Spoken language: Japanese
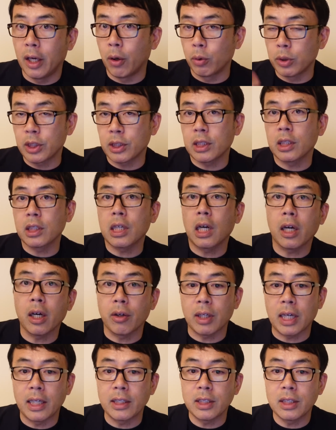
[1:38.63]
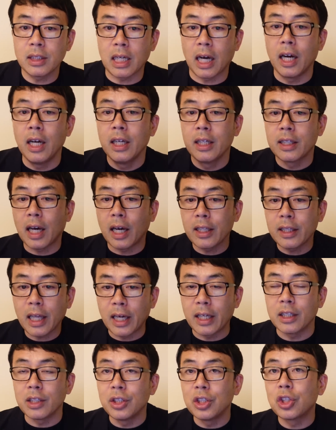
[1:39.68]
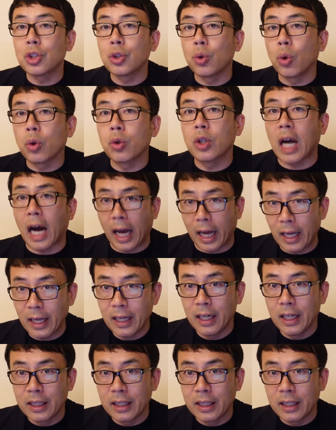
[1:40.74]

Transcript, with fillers: お医者さんにかかる回数が大体20億回。